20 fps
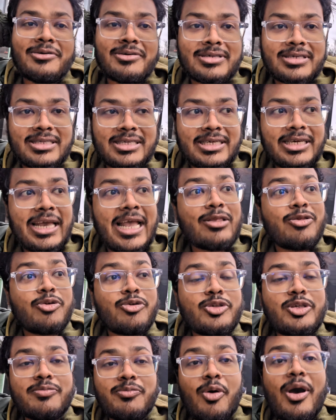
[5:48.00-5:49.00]
কইছে যে কি এত
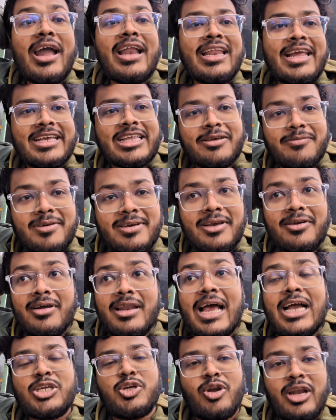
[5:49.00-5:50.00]
কিছু বয়ে নিয়ে যাবে কি করে
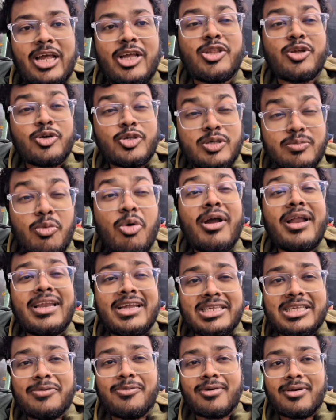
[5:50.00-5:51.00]
আসলে এত কিছু বয়ে
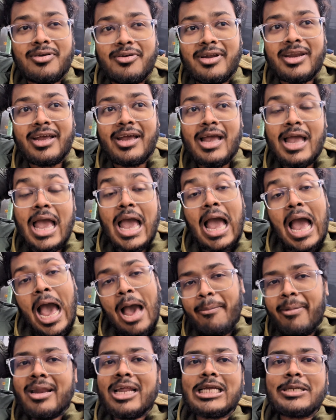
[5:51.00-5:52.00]
নিয়ে যাবো কি করে
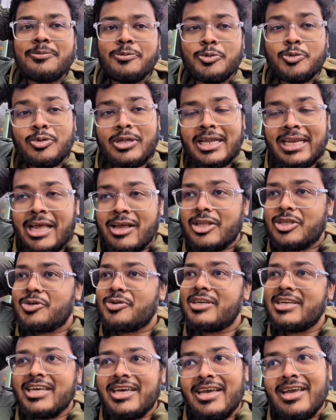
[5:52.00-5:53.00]
আবার আসবো জুতা নেওয়ার
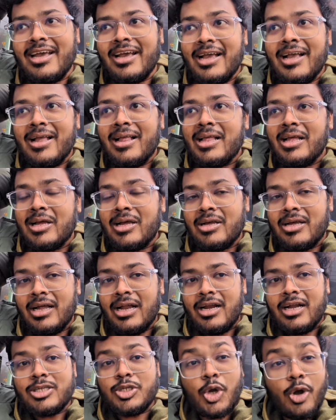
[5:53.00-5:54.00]
জন্য
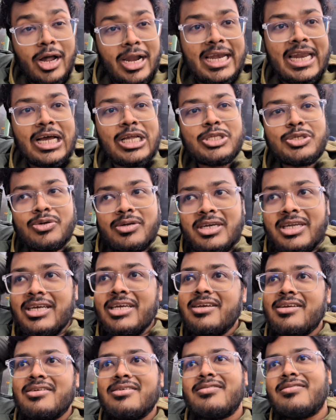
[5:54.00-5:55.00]
জগার নেওয়ার জন্য
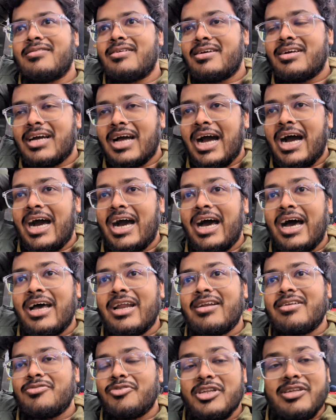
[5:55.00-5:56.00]
আর
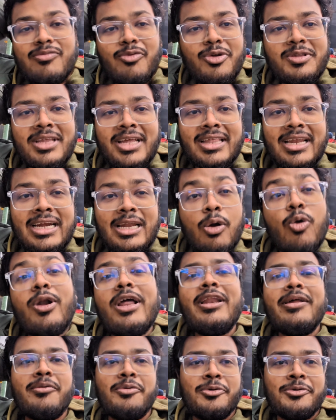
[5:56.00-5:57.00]
যদি মন যায় তাহলে একটা হুডি
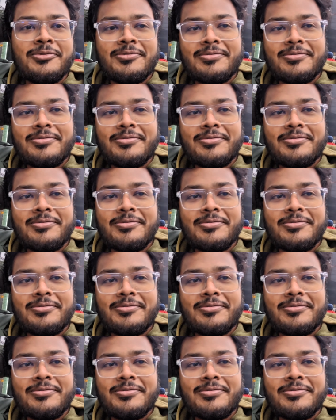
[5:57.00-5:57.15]
নেবো